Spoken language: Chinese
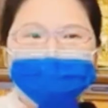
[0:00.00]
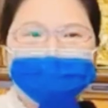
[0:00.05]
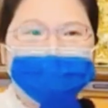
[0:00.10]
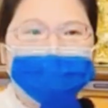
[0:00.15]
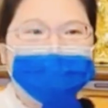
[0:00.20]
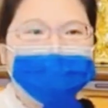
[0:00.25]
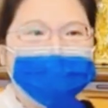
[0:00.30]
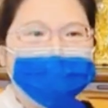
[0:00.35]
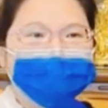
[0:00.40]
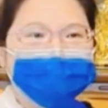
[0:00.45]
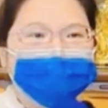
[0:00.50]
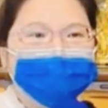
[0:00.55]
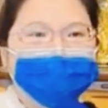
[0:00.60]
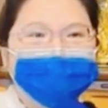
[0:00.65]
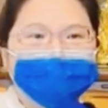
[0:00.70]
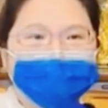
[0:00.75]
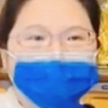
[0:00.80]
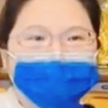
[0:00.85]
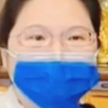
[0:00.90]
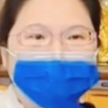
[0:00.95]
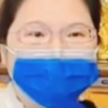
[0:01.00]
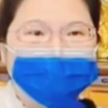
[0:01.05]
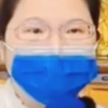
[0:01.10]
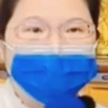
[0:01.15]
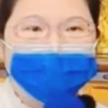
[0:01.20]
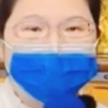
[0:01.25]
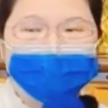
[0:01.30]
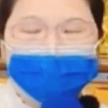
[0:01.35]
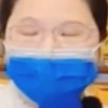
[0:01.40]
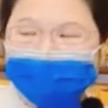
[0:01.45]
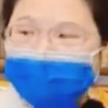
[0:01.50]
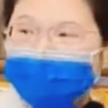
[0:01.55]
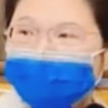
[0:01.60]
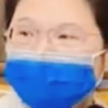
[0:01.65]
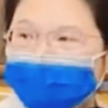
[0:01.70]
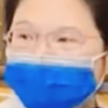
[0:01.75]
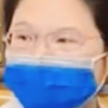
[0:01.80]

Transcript: 的时候，不要一直换调。